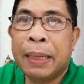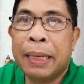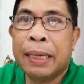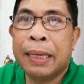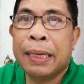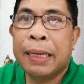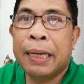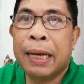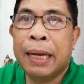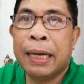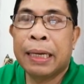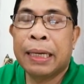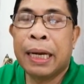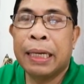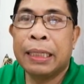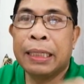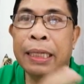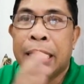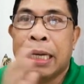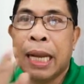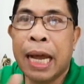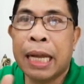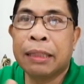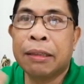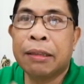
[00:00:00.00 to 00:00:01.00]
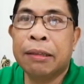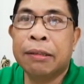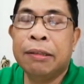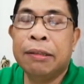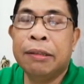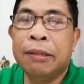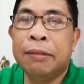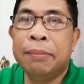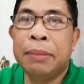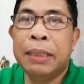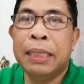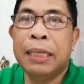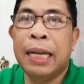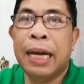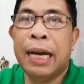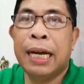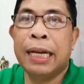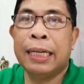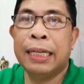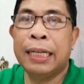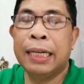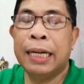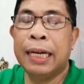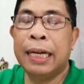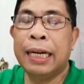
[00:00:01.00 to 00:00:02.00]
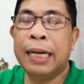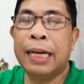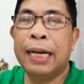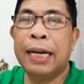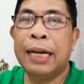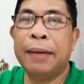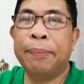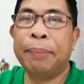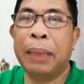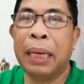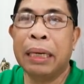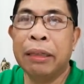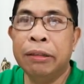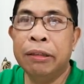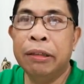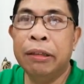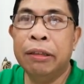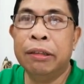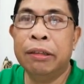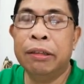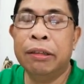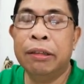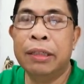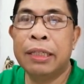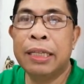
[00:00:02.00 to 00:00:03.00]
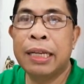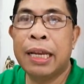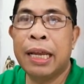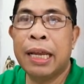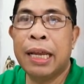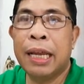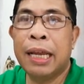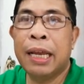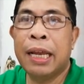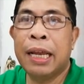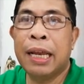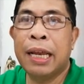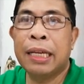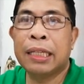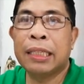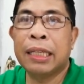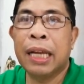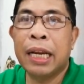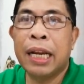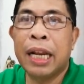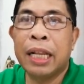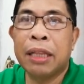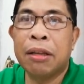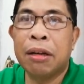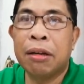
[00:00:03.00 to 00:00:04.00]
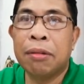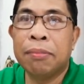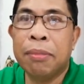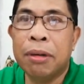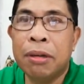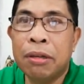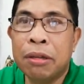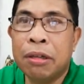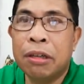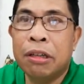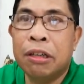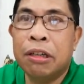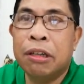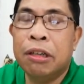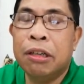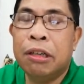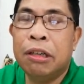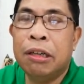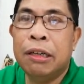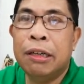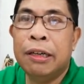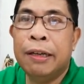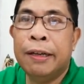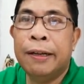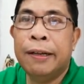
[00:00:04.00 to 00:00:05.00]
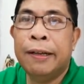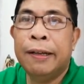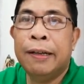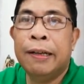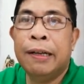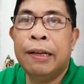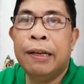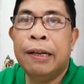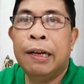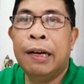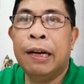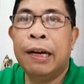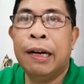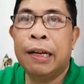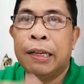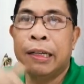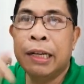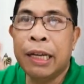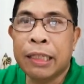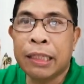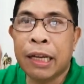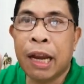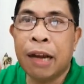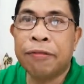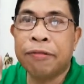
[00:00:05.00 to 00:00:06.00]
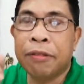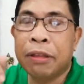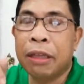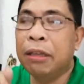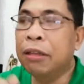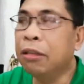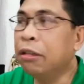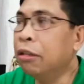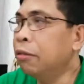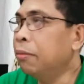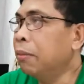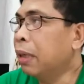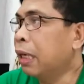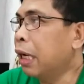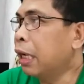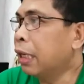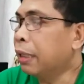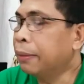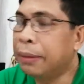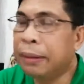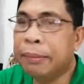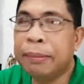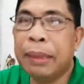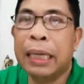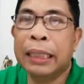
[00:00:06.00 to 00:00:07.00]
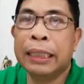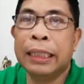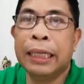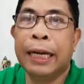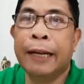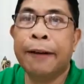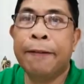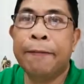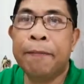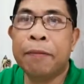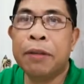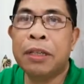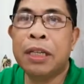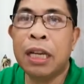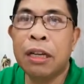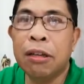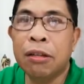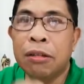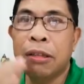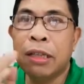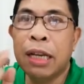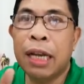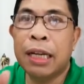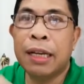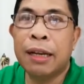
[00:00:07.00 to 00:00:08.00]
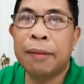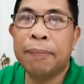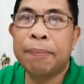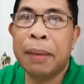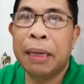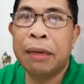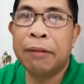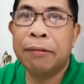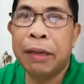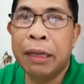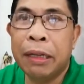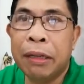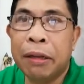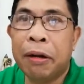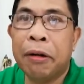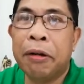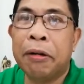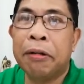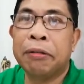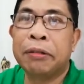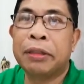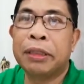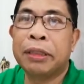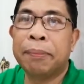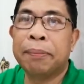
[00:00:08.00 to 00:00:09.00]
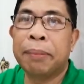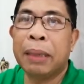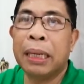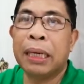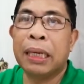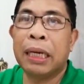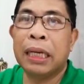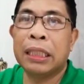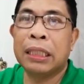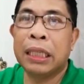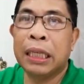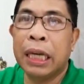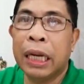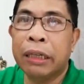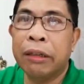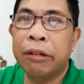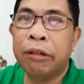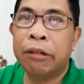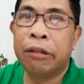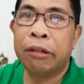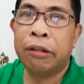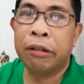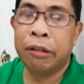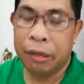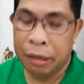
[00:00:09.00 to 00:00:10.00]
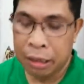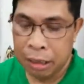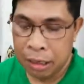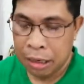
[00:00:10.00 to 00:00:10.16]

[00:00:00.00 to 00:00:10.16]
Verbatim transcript: pagkandidato bilang uh, Pangulo ni Senator Bongo uh, this afternoon mga kababayan, sinundan ng pag-withdraw sa pagkasenador.